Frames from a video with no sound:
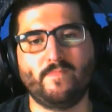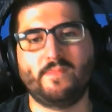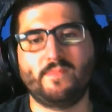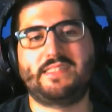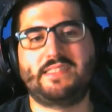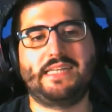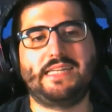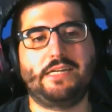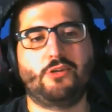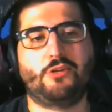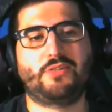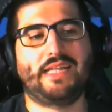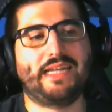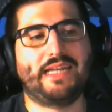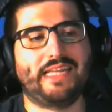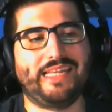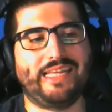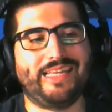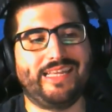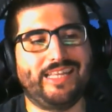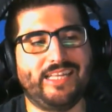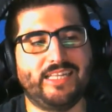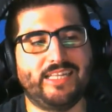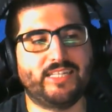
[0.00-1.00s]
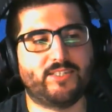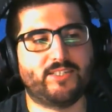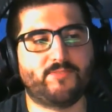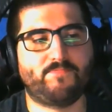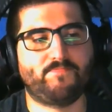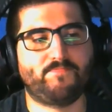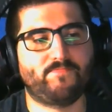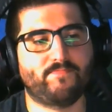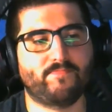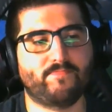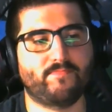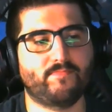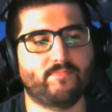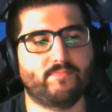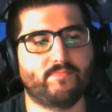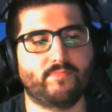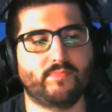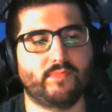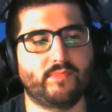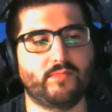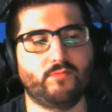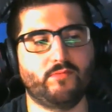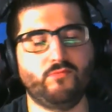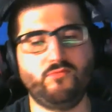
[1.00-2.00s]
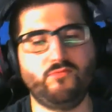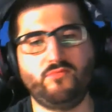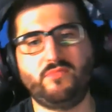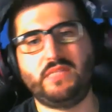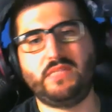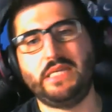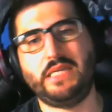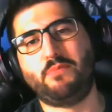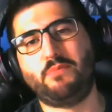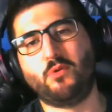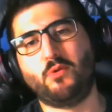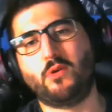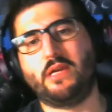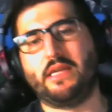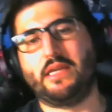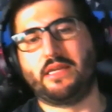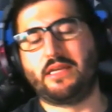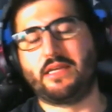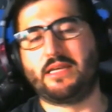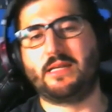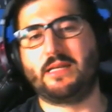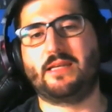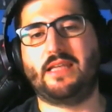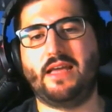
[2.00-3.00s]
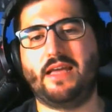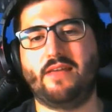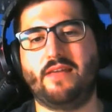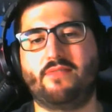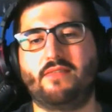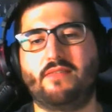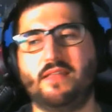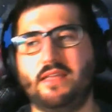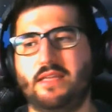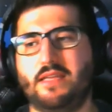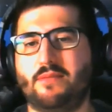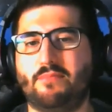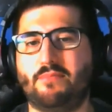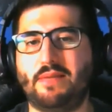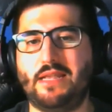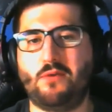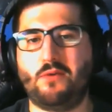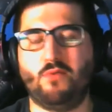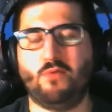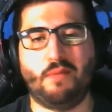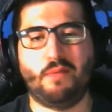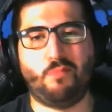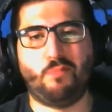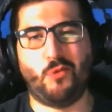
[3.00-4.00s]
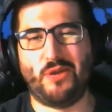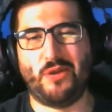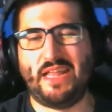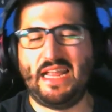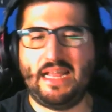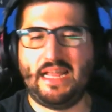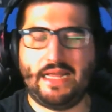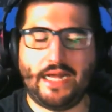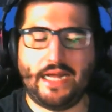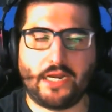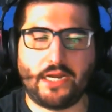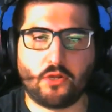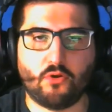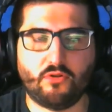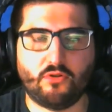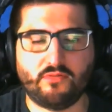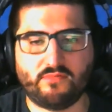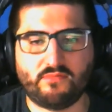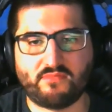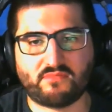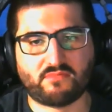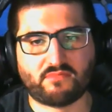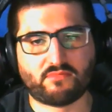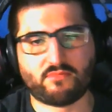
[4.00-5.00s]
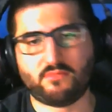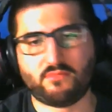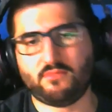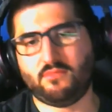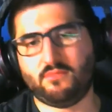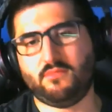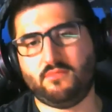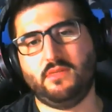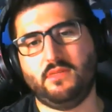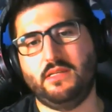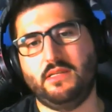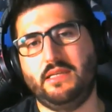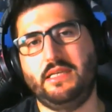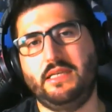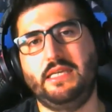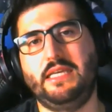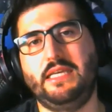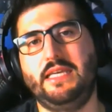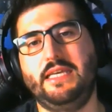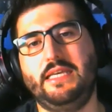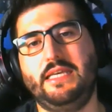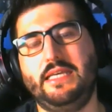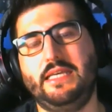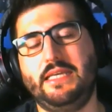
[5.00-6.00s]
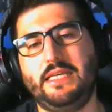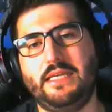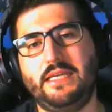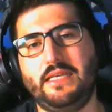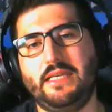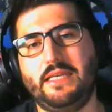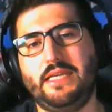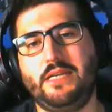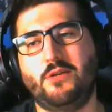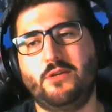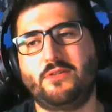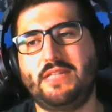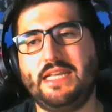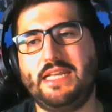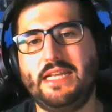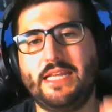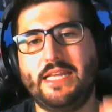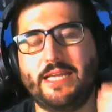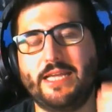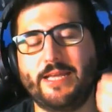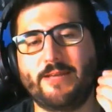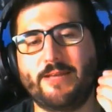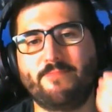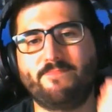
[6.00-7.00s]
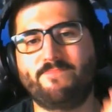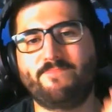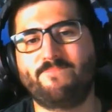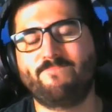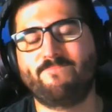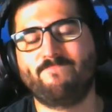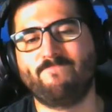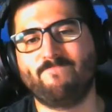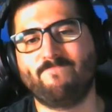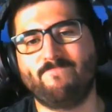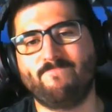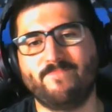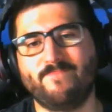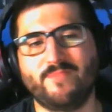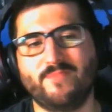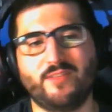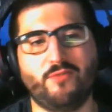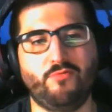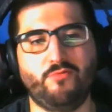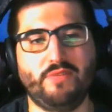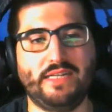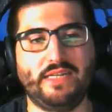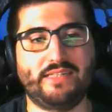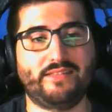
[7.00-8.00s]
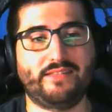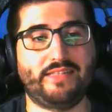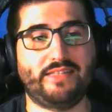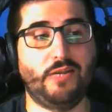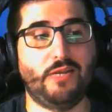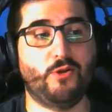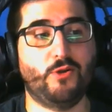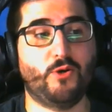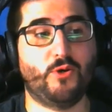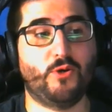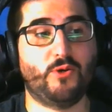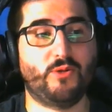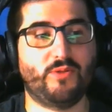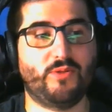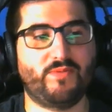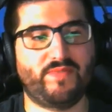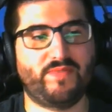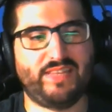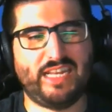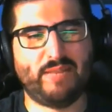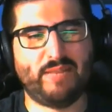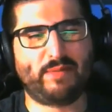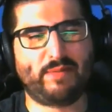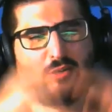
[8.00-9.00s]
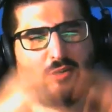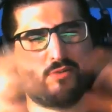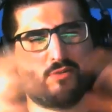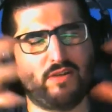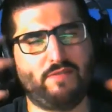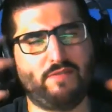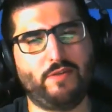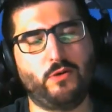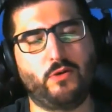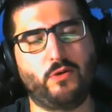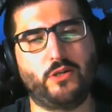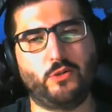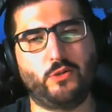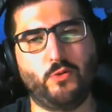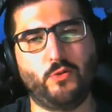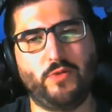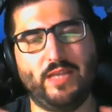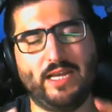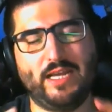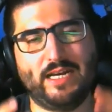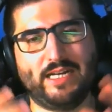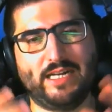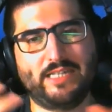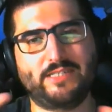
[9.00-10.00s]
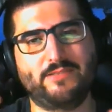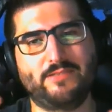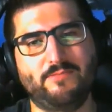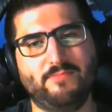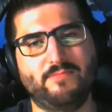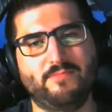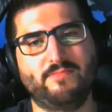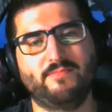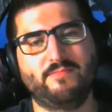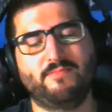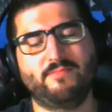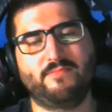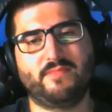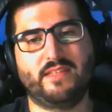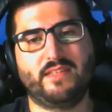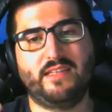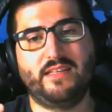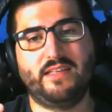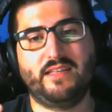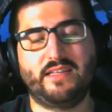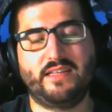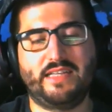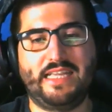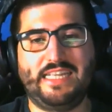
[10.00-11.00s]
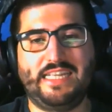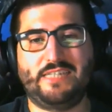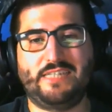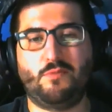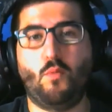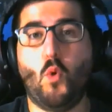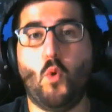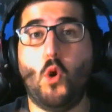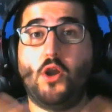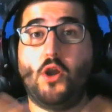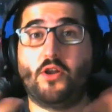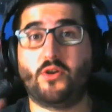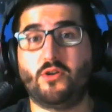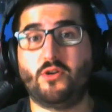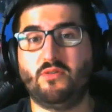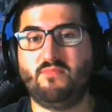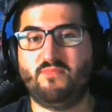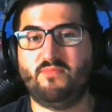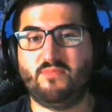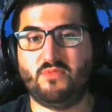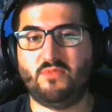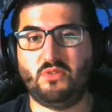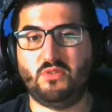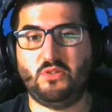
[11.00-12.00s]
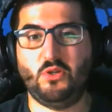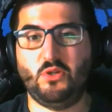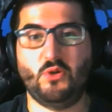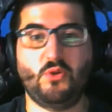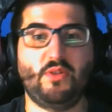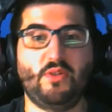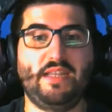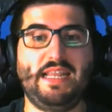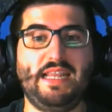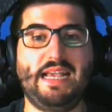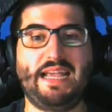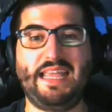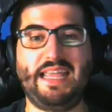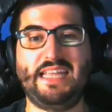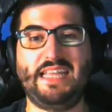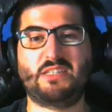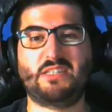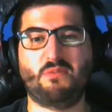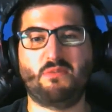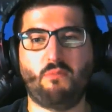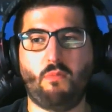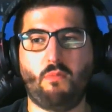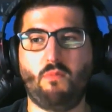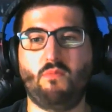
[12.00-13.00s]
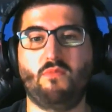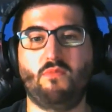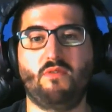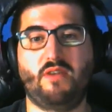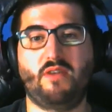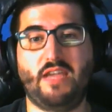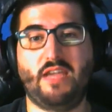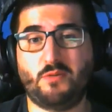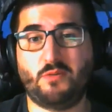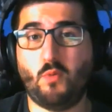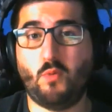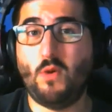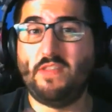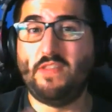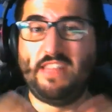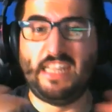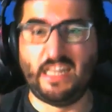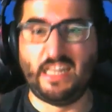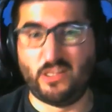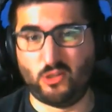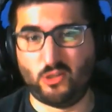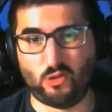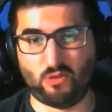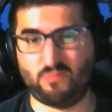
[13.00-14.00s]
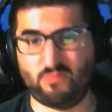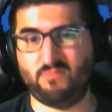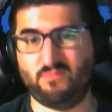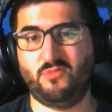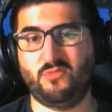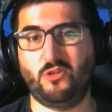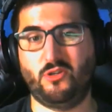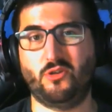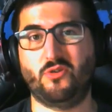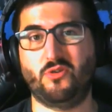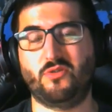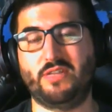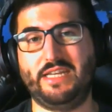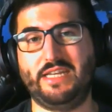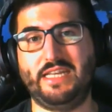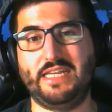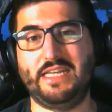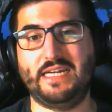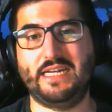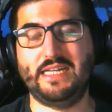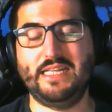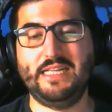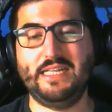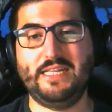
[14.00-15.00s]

se nota que es un tipo que, que hace películas por encargo y, no tiene un estilo cinematográfico que tú digas que es bueno, ¿no? Yo no diría que es, que es buen director, yo no lo diría.